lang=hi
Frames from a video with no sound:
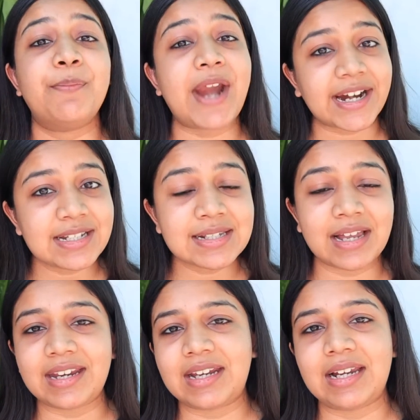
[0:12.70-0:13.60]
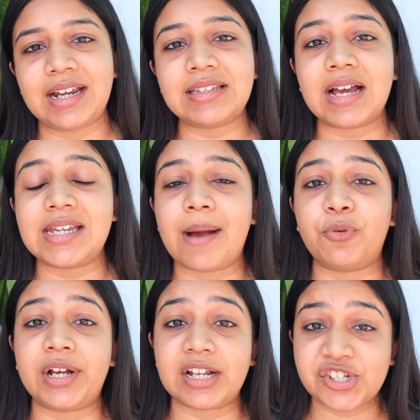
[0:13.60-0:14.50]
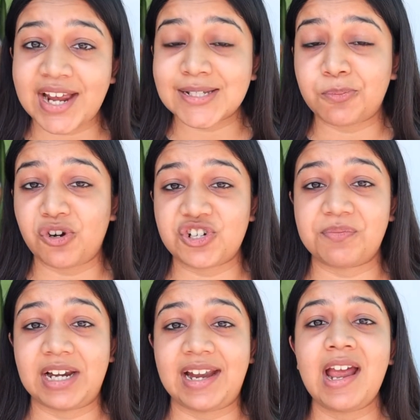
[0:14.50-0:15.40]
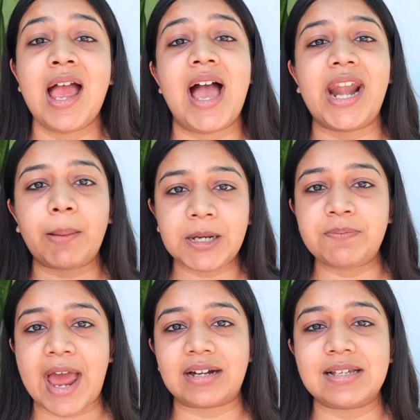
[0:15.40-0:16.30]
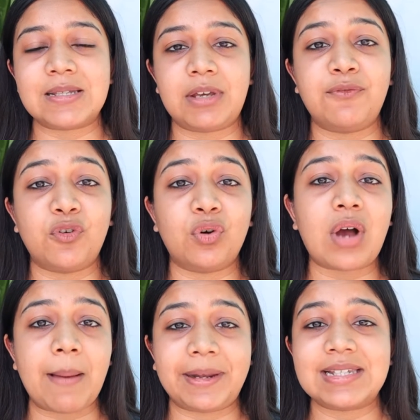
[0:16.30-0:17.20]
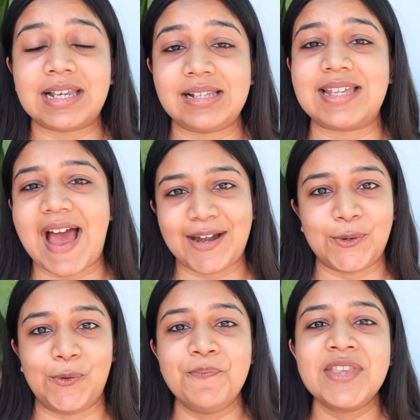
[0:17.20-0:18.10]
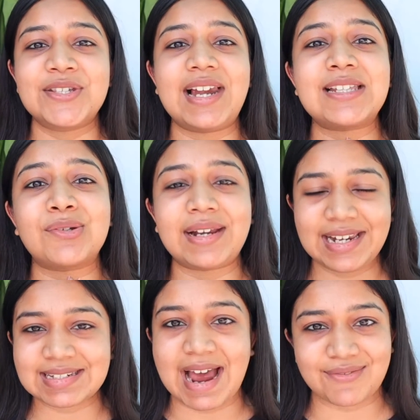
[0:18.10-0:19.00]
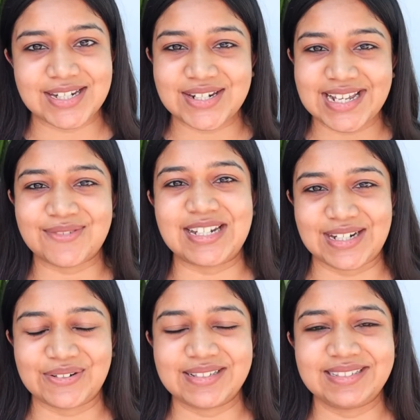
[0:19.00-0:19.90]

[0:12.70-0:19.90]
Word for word: प्रैक्टिस करने के लिए ताकि आपको एक अच्छा एक्सपोजर मिले एंड आपकी प्रैक्टिस में वो आपके स्किल्स एड हों सो लेट्स क्विकली स्टार्ट विथ टूडेज वीडियो